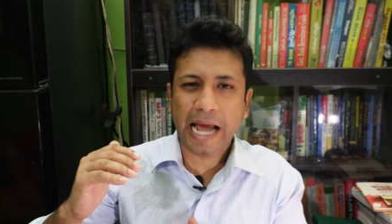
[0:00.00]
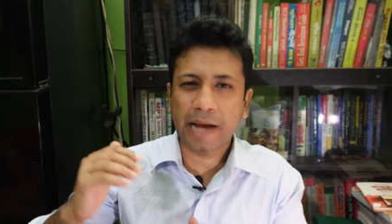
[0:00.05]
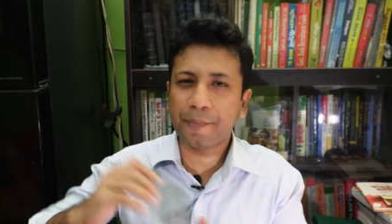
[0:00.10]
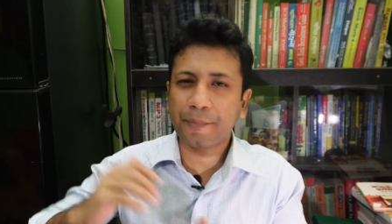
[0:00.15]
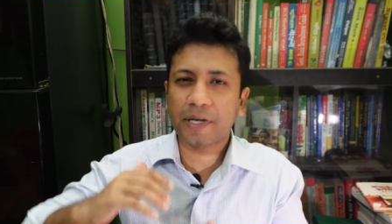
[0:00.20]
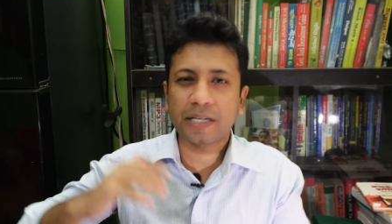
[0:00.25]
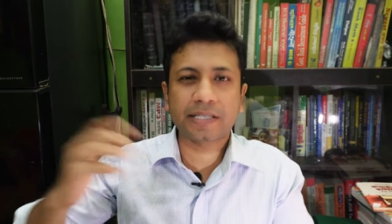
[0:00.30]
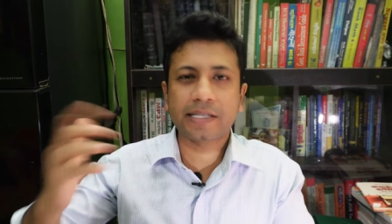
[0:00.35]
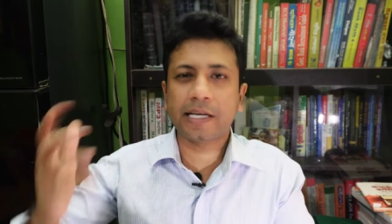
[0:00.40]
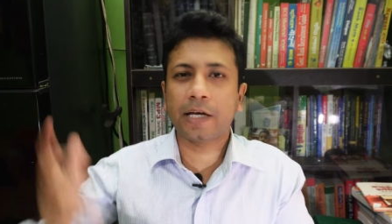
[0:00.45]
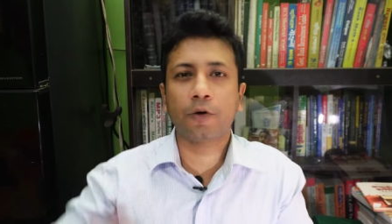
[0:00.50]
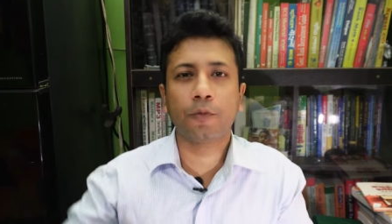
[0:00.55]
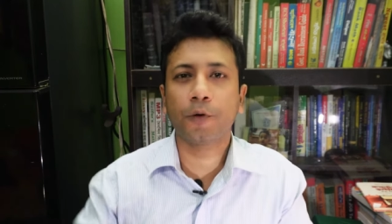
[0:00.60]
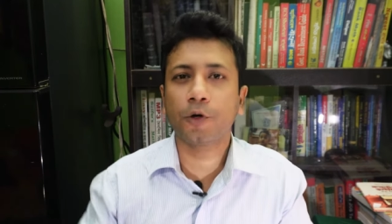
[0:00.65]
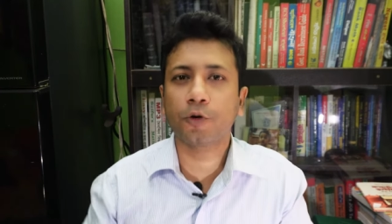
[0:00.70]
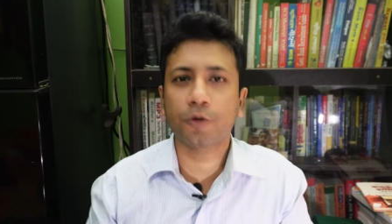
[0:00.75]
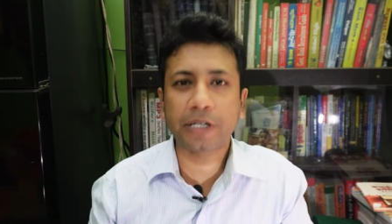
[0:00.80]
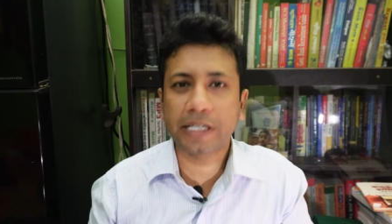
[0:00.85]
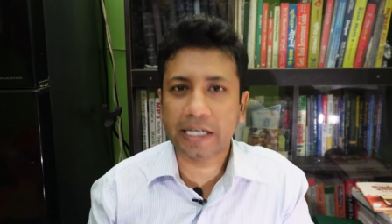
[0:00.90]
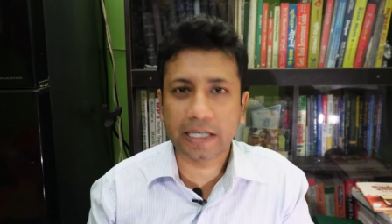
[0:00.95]
একবারে
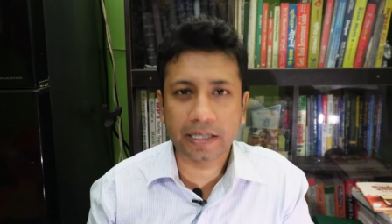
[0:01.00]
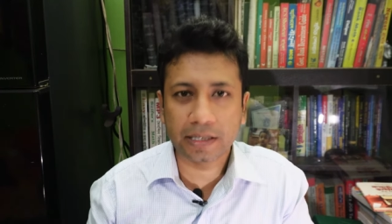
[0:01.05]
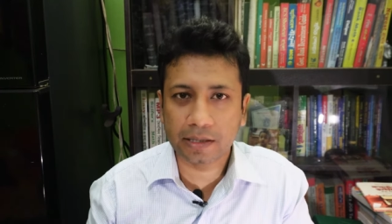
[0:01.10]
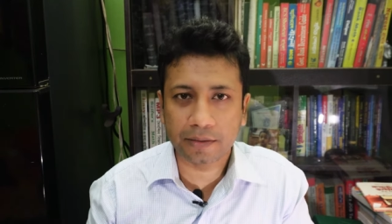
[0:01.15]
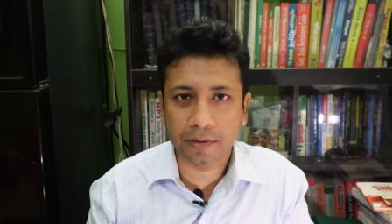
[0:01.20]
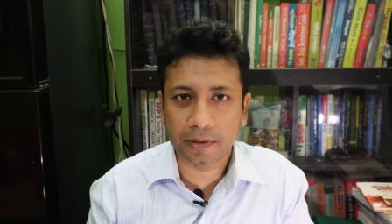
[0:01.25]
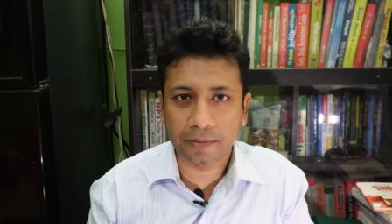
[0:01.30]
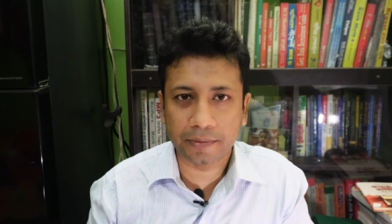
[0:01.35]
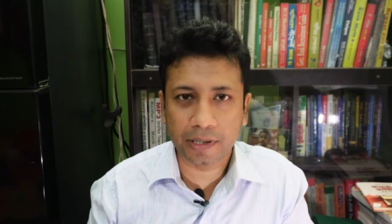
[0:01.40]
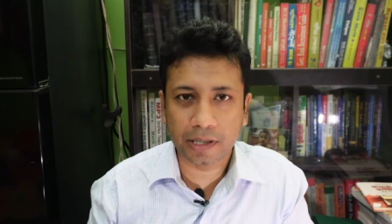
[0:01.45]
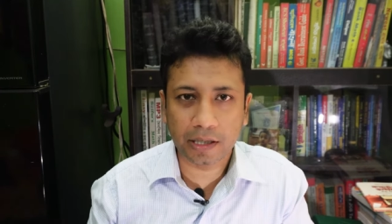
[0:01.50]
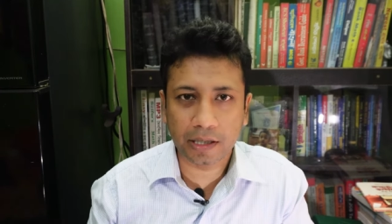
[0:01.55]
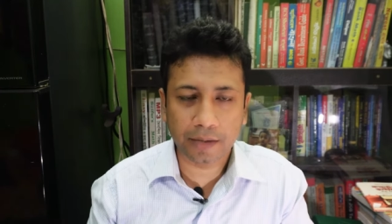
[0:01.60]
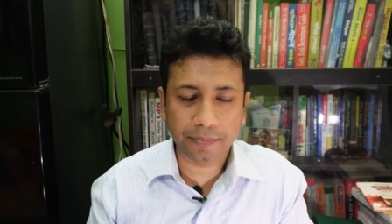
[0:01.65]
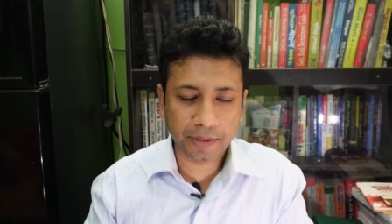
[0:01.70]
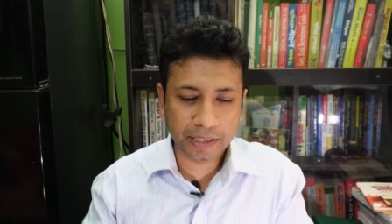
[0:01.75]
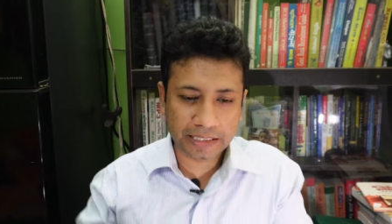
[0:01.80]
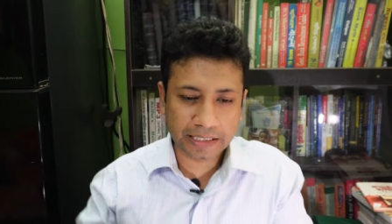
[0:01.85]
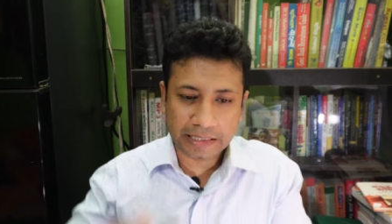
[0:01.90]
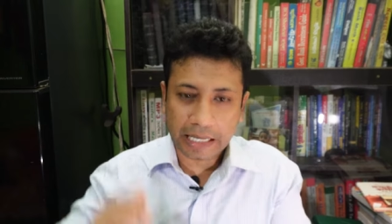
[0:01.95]
ছিয়ানব্বই কোটি টাকা নিতে পারবেন না
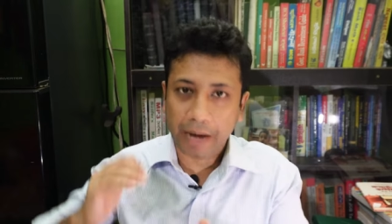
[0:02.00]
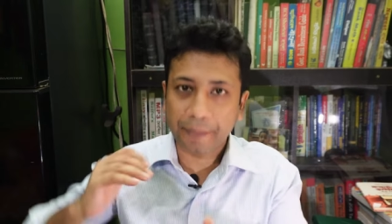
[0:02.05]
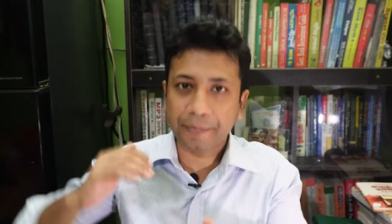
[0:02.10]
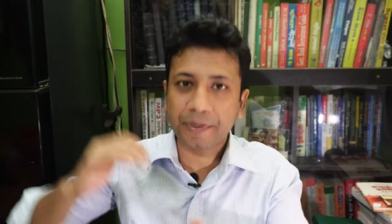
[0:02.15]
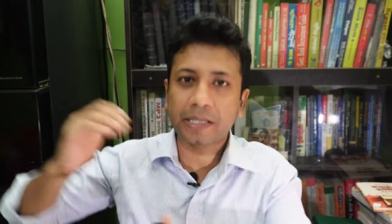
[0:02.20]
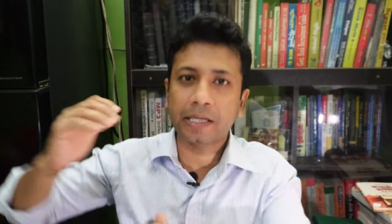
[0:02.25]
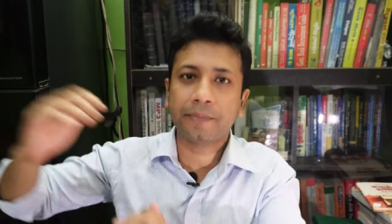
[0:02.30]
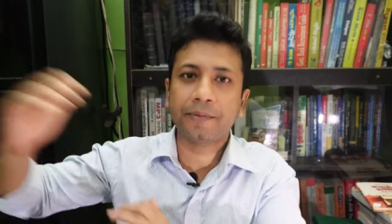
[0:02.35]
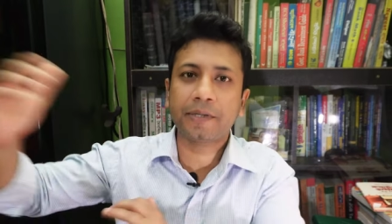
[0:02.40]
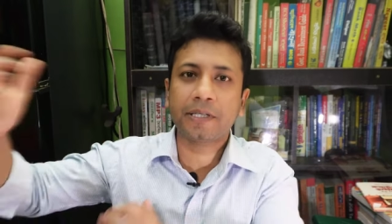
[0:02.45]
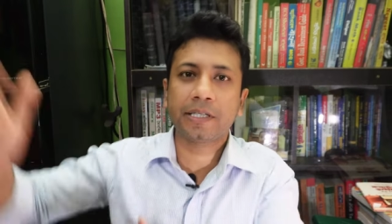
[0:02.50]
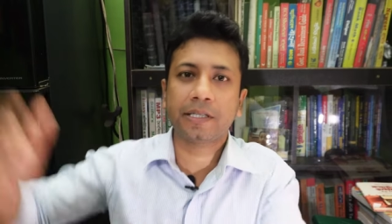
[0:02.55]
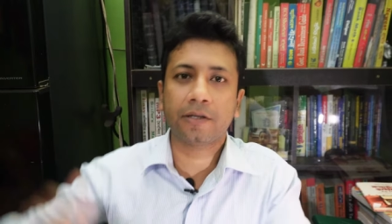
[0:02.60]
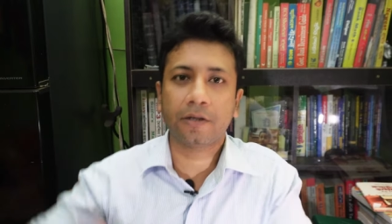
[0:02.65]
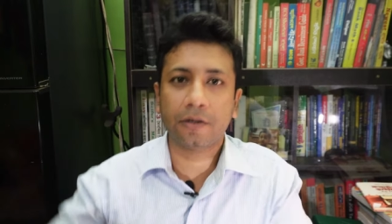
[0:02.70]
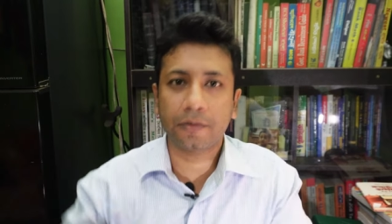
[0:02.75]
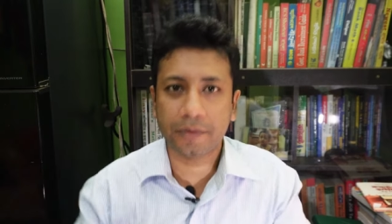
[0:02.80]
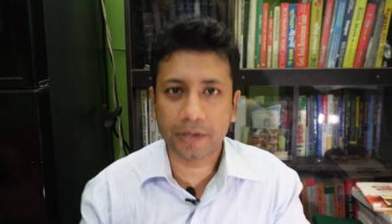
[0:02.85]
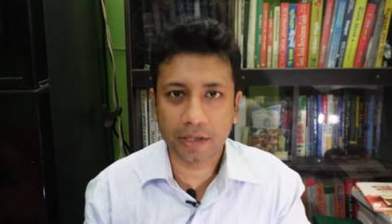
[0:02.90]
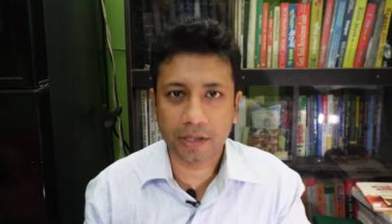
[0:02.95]
আপনাকে ধাপে ধাপে
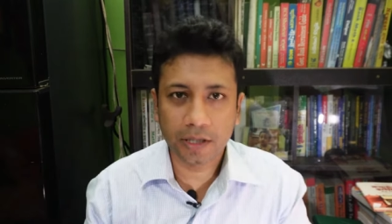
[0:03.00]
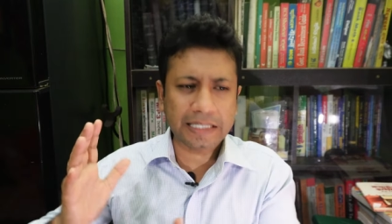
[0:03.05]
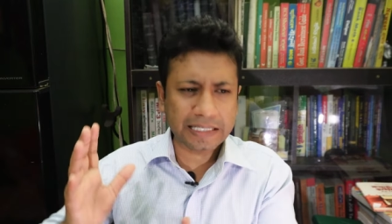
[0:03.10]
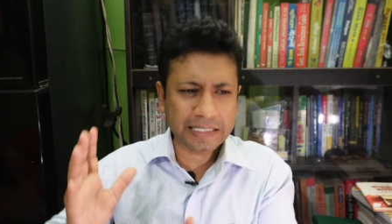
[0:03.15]
নিতে হবে